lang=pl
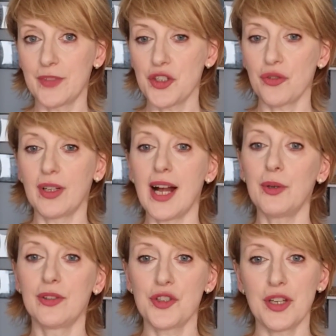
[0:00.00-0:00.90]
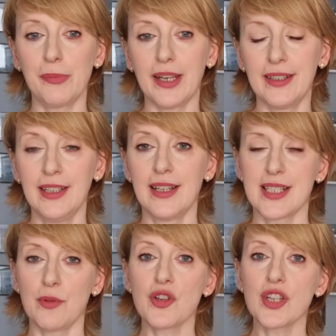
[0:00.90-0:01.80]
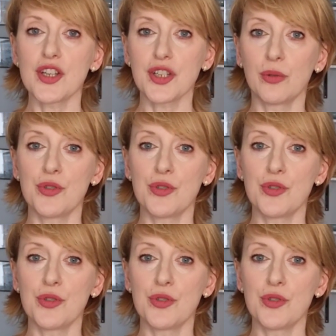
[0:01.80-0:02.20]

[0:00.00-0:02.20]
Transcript: Ściągały do siebie całe rzesze